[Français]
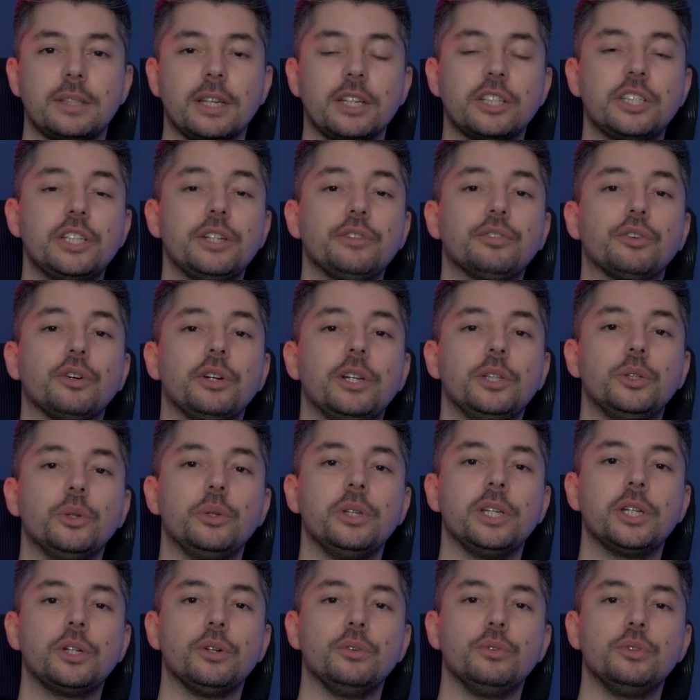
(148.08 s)
Ça chiffre les
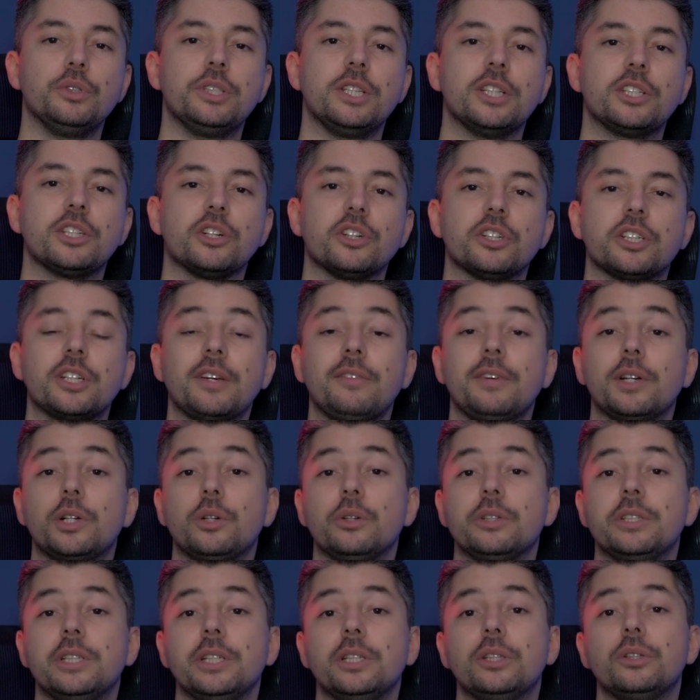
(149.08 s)
données que vous échangez avec
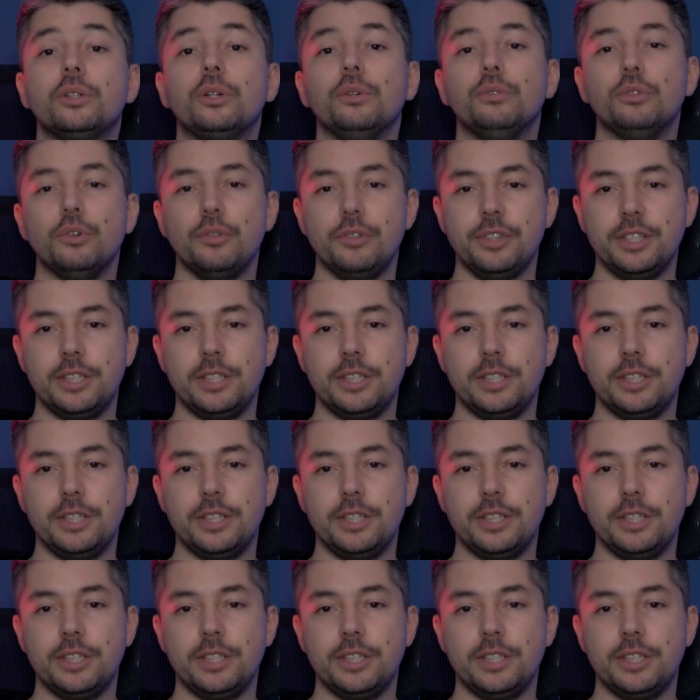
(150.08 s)
le site que vous